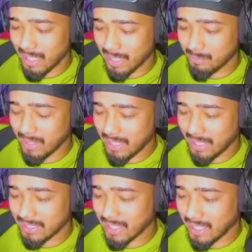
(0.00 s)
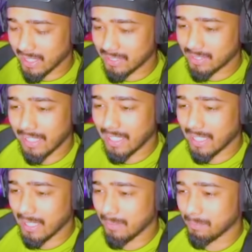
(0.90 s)
भाई हमने यहाँ से एक हाथ
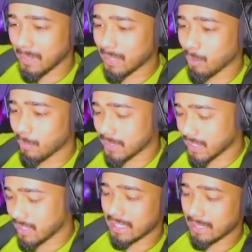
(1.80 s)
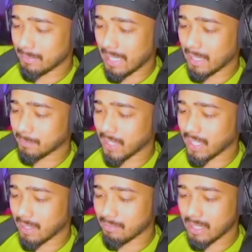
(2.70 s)
फैलाया है प्यार मोहब्बत का अब आपका
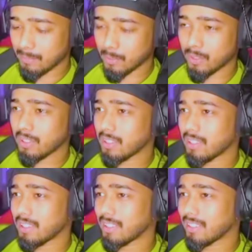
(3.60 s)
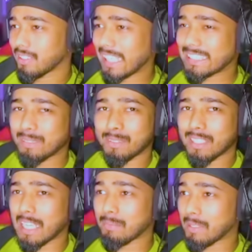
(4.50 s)
काम है आपको एक्सेप्ट
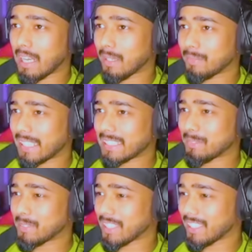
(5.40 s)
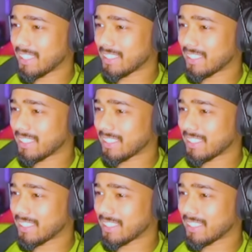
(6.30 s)
करना आप आप एक्सेप्ट करें